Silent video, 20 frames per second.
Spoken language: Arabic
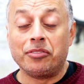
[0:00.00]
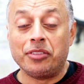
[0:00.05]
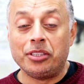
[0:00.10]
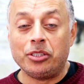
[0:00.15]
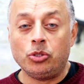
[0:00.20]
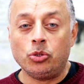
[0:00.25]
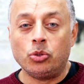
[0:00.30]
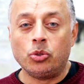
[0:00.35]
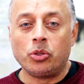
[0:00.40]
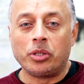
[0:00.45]

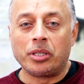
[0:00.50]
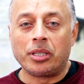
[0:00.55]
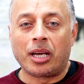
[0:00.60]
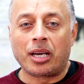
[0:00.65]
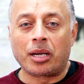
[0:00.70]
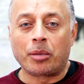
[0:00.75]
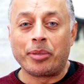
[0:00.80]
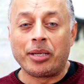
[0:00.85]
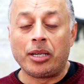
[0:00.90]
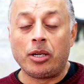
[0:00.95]
فيديو
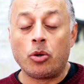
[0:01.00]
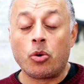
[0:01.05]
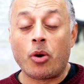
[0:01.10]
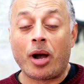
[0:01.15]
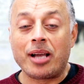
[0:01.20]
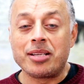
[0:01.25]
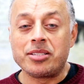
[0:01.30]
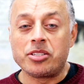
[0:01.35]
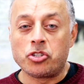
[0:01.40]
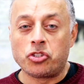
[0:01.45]
العربيه اللي هو
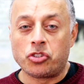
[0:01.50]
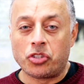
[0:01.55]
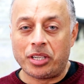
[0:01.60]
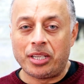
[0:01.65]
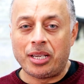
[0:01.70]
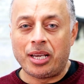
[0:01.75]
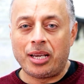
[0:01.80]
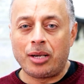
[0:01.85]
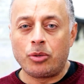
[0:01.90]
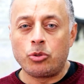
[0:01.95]
عايز
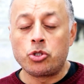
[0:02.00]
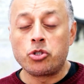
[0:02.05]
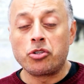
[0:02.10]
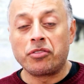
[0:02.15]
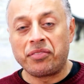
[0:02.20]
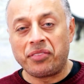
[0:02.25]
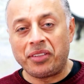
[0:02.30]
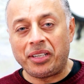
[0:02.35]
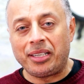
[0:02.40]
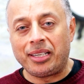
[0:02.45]
يشتريها
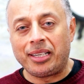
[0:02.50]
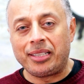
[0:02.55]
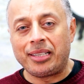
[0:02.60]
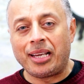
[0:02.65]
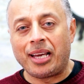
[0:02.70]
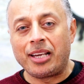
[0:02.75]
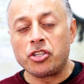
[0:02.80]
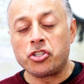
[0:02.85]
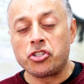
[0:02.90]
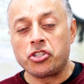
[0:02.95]
ويشوف
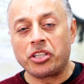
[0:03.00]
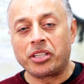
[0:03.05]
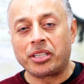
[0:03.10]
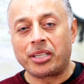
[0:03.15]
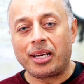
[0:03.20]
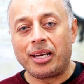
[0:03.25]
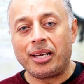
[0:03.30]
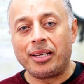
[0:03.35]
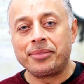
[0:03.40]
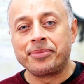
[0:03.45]
فعلا هل
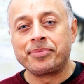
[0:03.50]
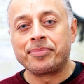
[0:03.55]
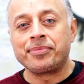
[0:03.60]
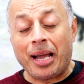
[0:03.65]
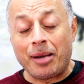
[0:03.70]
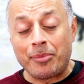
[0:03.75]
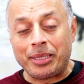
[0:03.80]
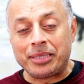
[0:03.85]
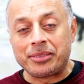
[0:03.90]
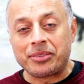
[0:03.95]
الشركه
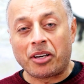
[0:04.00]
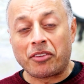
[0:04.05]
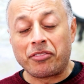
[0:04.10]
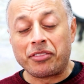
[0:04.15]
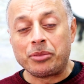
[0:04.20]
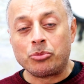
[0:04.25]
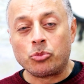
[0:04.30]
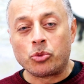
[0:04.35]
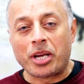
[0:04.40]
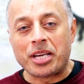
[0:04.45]
عملت
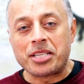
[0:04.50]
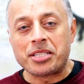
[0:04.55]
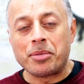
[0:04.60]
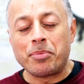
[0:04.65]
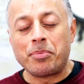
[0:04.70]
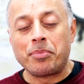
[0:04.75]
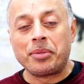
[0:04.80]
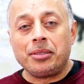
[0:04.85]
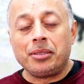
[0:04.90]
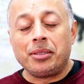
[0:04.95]
تخفيض
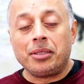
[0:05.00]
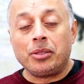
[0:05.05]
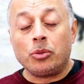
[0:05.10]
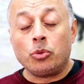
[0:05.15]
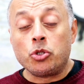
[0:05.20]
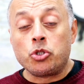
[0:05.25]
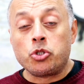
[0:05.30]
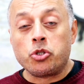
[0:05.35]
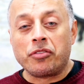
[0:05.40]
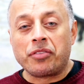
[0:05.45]
مناسب آه،
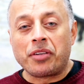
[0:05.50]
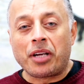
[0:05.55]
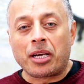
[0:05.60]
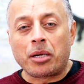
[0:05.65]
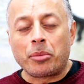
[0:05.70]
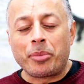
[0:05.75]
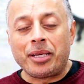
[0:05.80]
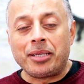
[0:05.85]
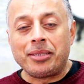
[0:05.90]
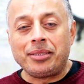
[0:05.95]
ويشوف
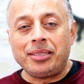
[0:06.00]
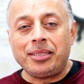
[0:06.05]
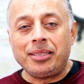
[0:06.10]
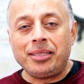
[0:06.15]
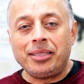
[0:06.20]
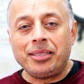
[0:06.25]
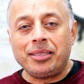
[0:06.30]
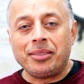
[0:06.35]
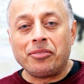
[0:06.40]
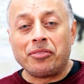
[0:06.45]
العربيه
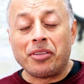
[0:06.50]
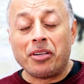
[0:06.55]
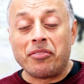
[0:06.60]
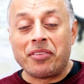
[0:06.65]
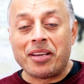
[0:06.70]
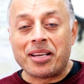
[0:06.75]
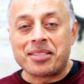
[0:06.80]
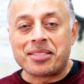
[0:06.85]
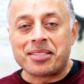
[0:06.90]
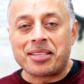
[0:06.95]
دي في
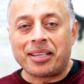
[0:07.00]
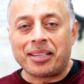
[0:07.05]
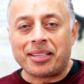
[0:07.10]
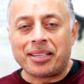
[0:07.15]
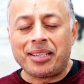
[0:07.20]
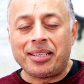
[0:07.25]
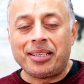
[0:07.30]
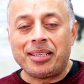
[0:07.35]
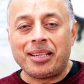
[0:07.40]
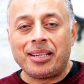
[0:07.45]
الفئه
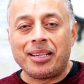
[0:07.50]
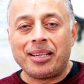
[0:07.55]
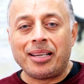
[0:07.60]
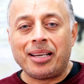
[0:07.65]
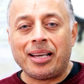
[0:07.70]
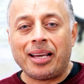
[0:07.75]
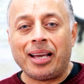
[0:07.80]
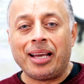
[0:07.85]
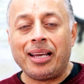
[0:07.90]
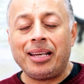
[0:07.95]
السعريه
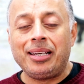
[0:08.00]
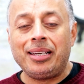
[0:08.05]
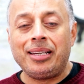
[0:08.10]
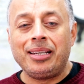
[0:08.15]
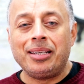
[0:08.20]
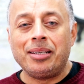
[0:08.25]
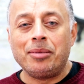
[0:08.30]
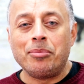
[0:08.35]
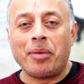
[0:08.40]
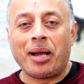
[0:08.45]

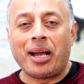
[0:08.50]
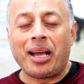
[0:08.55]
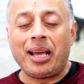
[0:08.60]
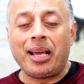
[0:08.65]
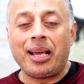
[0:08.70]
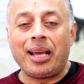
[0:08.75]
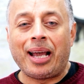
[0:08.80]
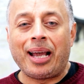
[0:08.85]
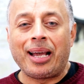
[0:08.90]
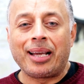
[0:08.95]
هل
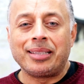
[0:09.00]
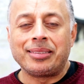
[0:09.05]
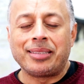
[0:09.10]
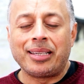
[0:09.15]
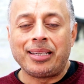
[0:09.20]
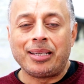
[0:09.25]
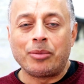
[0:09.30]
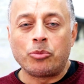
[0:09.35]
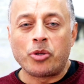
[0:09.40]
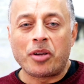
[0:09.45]
معاها حاجه
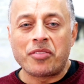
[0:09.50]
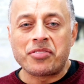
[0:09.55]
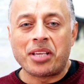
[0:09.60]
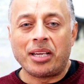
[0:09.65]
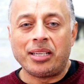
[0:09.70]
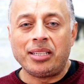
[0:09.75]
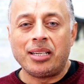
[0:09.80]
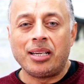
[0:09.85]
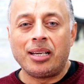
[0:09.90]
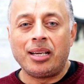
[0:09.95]
تانية
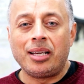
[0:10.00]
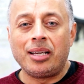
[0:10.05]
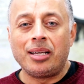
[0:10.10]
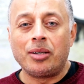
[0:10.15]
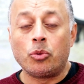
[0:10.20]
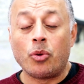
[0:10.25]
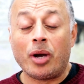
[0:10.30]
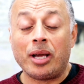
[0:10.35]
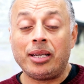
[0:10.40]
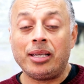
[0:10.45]
منافسه ليها
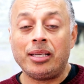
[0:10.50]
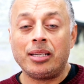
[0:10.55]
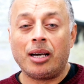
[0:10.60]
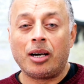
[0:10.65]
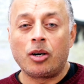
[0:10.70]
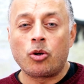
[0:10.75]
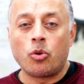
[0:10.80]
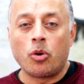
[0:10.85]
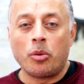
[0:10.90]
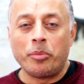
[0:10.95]
وهل هي
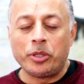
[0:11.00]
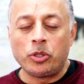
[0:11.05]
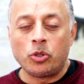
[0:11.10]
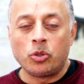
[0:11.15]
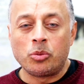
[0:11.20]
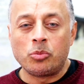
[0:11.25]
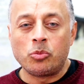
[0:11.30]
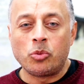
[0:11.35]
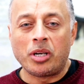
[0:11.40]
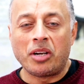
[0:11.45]
اقوى
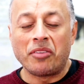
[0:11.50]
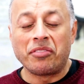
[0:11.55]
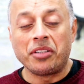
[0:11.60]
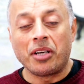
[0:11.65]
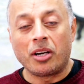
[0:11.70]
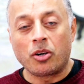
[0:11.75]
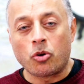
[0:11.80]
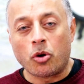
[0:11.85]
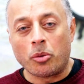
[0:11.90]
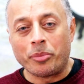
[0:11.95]
منهم ولا
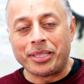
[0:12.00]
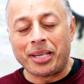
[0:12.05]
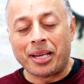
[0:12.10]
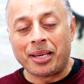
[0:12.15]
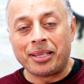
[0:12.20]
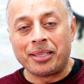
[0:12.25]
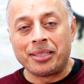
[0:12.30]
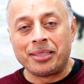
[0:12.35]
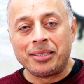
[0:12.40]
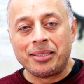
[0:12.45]
في اقوى
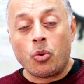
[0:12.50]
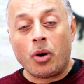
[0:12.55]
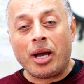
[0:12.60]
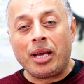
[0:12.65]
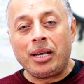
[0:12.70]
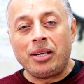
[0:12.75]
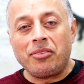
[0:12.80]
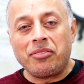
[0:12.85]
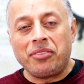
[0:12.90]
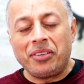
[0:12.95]
منها
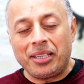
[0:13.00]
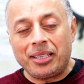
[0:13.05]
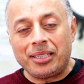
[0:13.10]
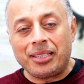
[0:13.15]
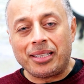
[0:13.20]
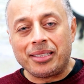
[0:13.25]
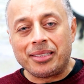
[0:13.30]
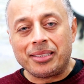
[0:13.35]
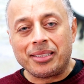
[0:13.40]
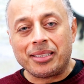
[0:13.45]
وهل
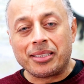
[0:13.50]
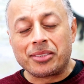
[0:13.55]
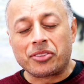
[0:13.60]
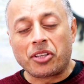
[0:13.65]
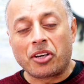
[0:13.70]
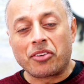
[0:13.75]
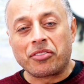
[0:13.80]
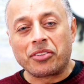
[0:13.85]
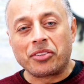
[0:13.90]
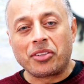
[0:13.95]
فعلا
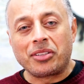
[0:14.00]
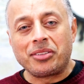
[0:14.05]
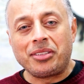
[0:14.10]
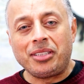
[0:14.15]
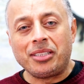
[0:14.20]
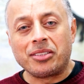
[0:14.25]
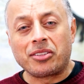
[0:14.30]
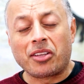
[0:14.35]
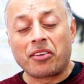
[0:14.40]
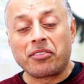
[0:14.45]
التخفيضات
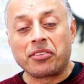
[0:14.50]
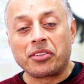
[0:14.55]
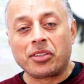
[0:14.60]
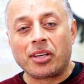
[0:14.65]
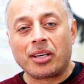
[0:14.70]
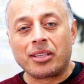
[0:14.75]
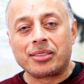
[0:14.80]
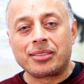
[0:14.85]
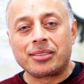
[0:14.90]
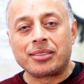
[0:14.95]
دي
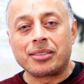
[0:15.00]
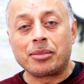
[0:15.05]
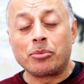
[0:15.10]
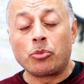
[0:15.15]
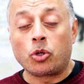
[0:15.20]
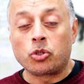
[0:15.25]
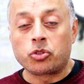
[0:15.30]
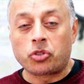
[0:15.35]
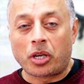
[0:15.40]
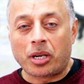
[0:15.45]
تخفيضات
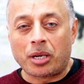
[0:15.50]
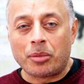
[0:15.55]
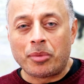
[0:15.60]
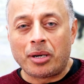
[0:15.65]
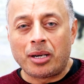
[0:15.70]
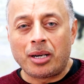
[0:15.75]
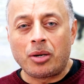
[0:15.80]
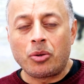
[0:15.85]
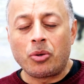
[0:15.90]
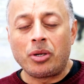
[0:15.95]

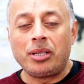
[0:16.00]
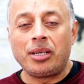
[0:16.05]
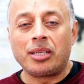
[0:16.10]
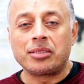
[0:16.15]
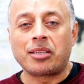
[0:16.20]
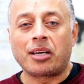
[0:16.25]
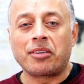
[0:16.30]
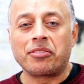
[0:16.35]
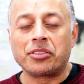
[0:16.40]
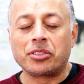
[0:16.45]
محترمه ولا
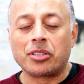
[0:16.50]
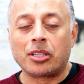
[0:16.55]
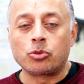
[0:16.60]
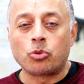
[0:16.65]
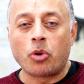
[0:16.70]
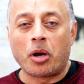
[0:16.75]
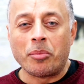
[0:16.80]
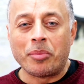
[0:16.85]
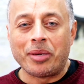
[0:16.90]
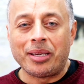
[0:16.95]

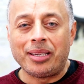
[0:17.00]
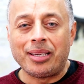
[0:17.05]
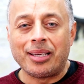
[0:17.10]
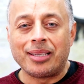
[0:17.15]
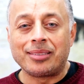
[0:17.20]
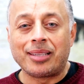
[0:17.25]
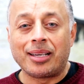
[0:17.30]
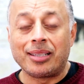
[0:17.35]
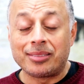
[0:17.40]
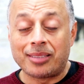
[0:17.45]
تخفيضات وهميه
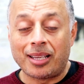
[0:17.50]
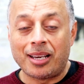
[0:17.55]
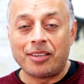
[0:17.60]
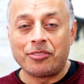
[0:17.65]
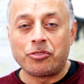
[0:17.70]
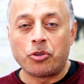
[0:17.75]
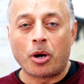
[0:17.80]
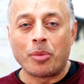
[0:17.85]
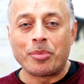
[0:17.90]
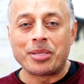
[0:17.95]

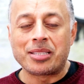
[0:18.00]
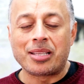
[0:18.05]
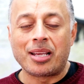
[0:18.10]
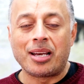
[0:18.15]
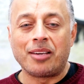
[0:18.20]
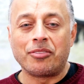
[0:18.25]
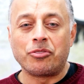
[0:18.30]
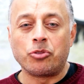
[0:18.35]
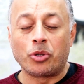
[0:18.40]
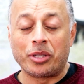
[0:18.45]
3000
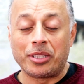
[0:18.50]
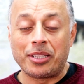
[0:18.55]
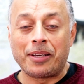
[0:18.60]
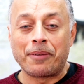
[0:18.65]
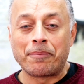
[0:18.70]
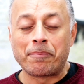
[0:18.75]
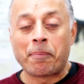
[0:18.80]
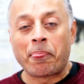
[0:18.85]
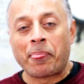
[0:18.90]
و5000 وكده